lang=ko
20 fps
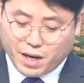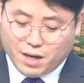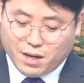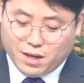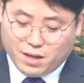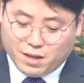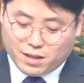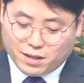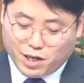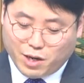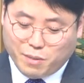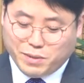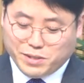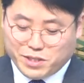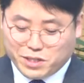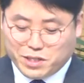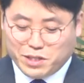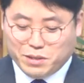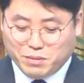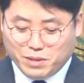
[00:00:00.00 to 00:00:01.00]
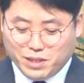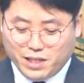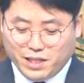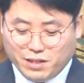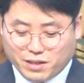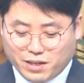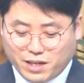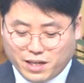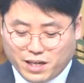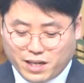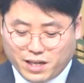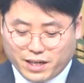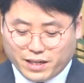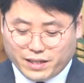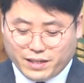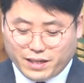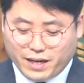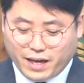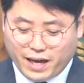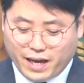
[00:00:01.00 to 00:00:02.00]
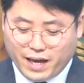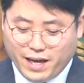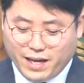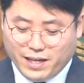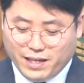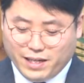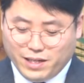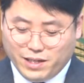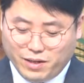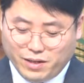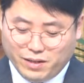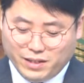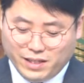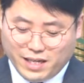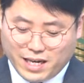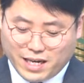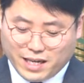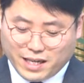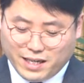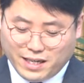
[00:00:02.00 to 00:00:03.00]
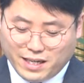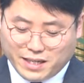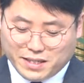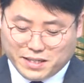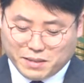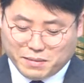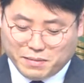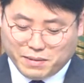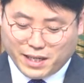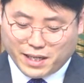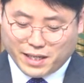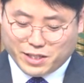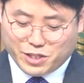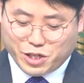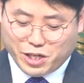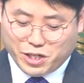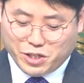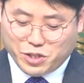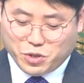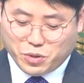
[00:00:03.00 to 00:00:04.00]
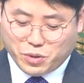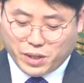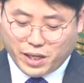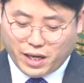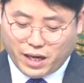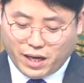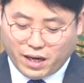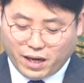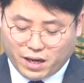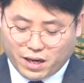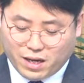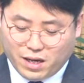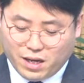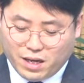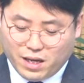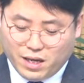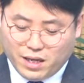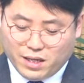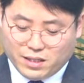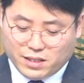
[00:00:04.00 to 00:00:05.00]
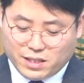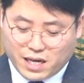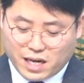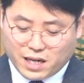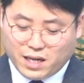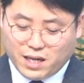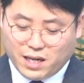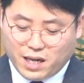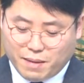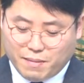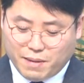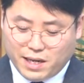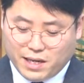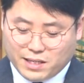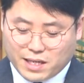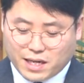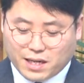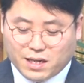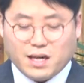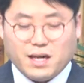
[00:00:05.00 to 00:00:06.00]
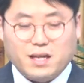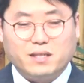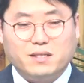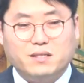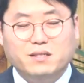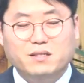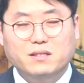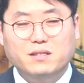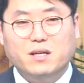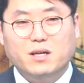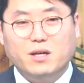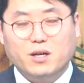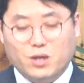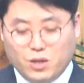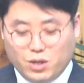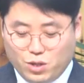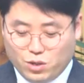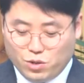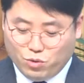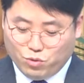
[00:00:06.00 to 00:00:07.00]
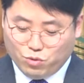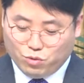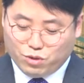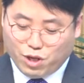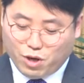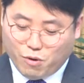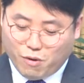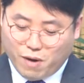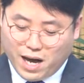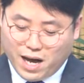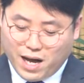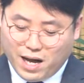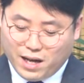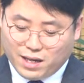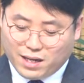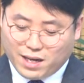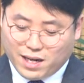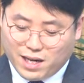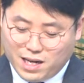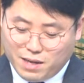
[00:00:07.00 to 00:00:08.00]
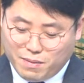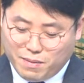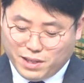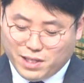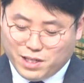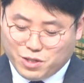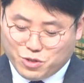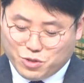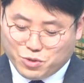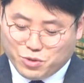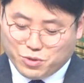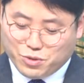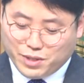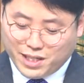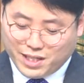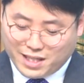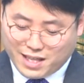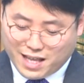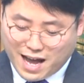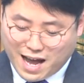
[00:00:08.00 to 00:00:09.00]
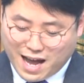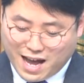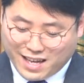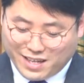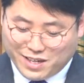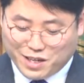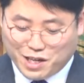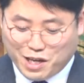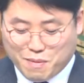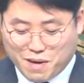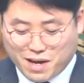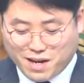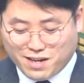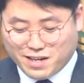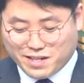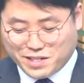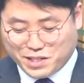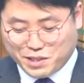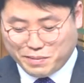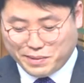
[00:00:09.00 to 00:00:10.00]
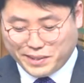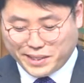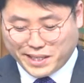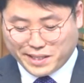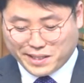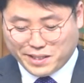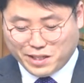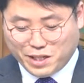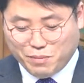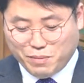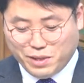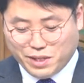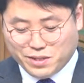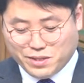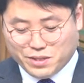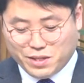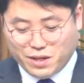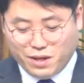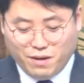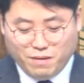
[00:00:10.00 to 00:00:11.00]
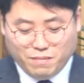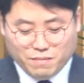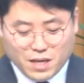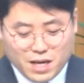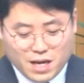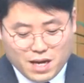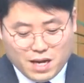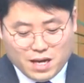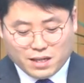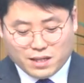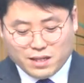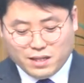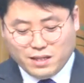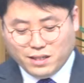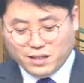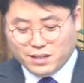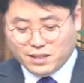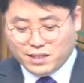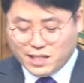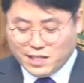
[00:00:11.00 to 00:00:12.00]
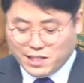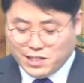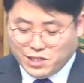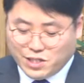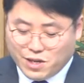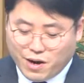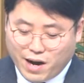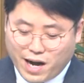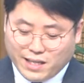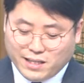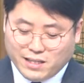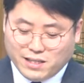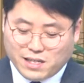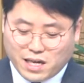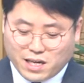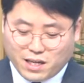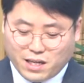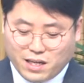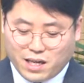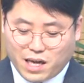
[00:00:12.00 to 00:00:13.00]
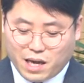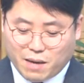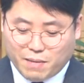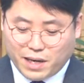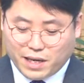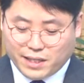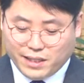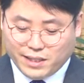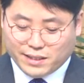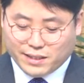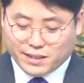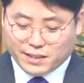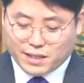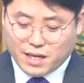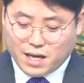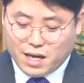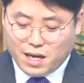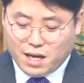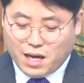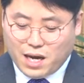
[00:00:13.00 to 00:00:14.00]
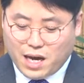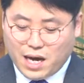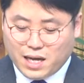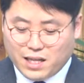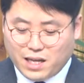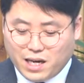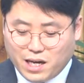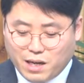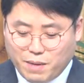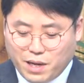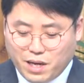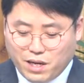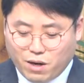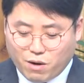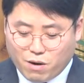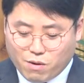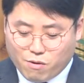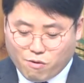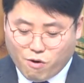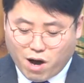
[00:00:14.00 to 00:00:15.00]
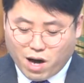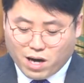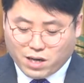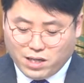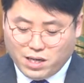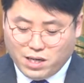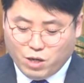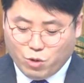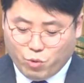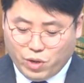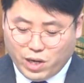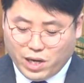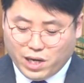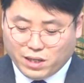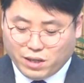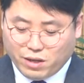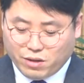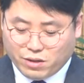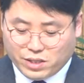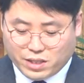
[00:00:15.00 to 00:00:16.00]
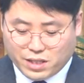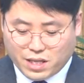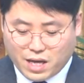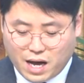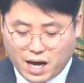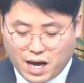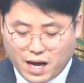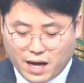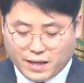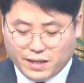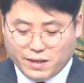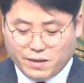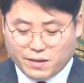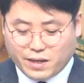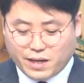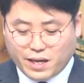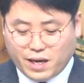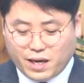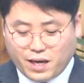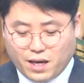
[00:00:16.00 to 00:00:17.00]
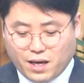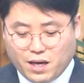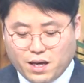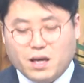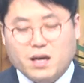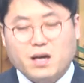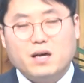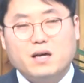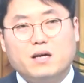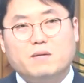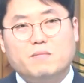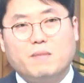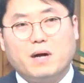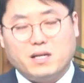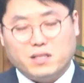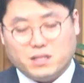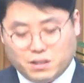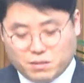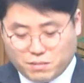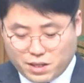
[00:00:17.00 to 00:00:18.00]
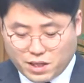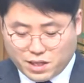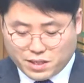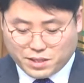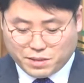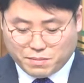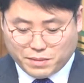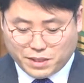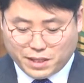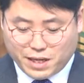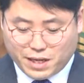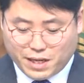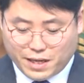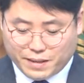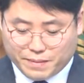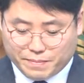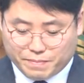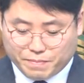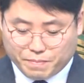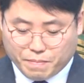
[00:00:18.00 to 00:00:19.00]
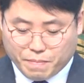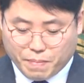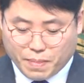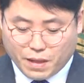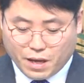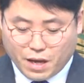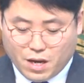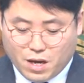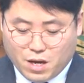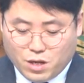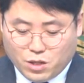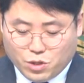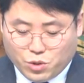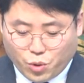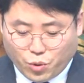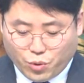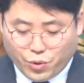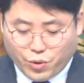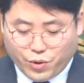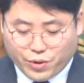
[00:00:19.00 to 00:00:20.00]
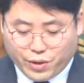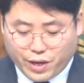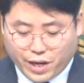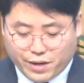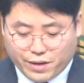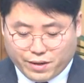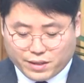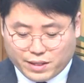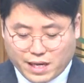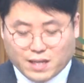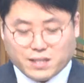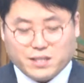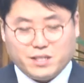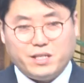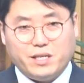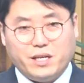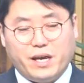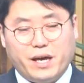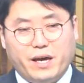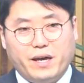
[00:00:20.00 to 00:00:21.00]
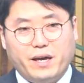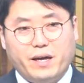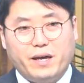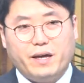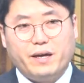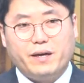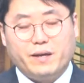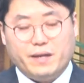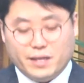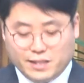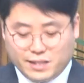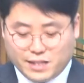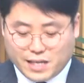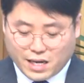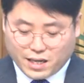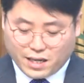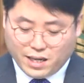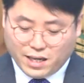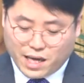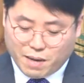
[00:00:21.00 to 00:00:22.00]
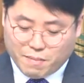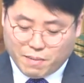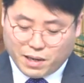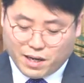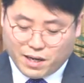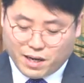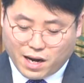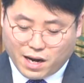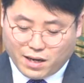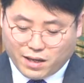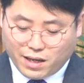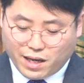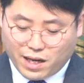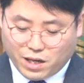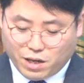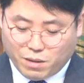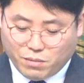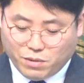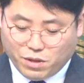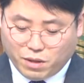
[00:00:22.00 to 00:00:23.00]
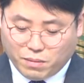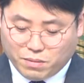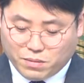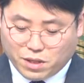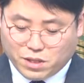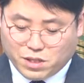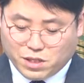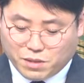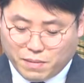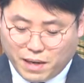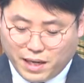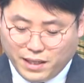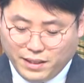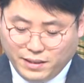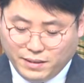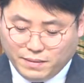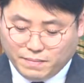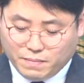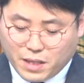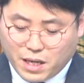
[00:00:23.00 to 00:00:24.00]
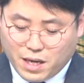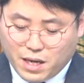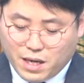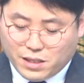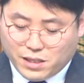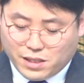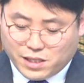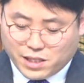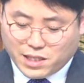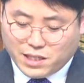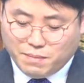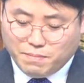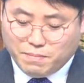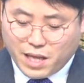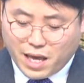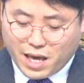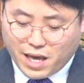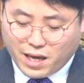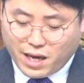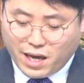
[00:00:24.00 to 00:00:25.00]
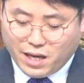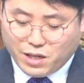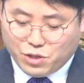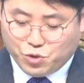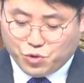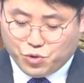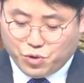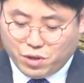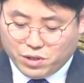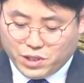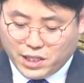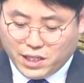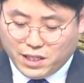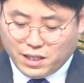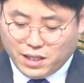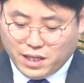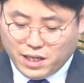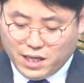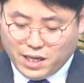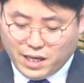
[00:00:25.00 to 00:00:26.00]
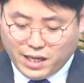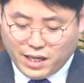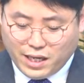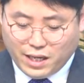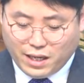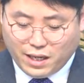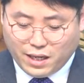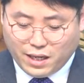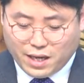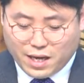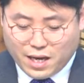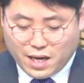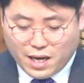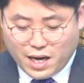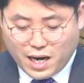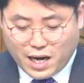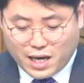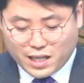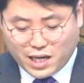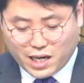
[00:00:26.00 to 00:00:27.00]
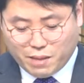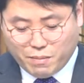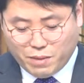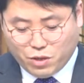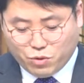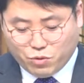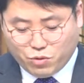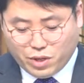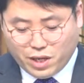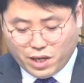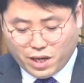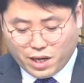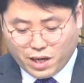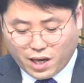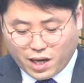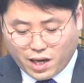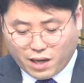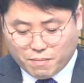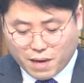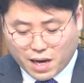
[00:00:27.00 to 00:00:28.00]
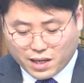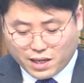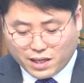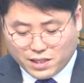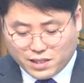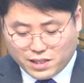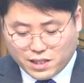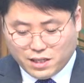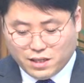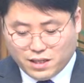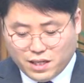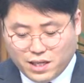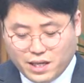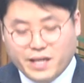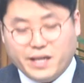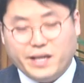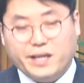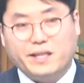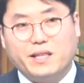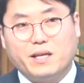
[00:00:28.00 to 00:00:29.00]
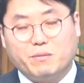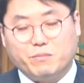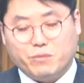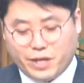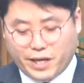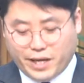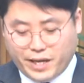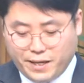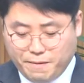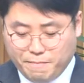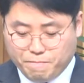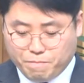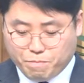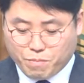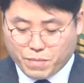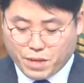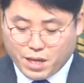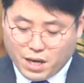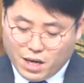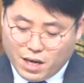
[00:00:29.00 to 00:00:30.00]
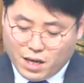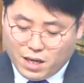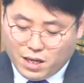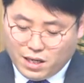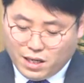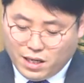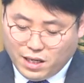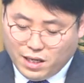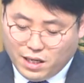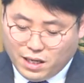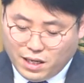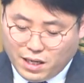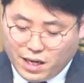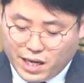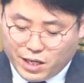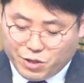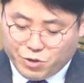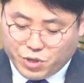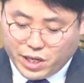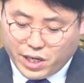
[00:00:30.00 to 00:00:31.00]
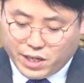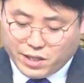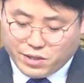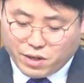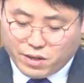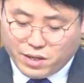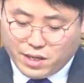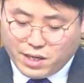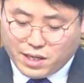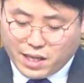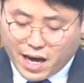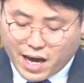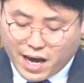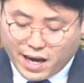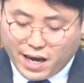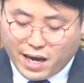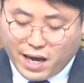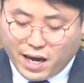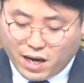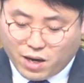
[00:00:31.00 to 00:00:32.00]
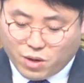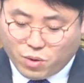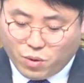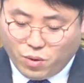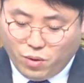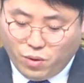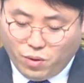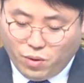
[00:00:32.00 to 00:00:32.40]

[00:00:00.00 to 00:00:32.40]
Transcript: 그러면서 그분이 이렇게 글에 이런 이야기를 했습니다. 최초의 자기개발 작가는 루터와 칼빈일 리수 있다. 이렇게 말을 했습니다. 그러면서 그는 진정한 자기개발은 하나님의 영광을 위한 것이다. 이렇게 말씀을 했습니다. 종교개혁 당시에 자기개발이라는 개념은 없었지만 지금 내게 주어진 일이 하나님이 우리에게 맡기신 일이기 때문에 이 일에 최선을 다해야 하고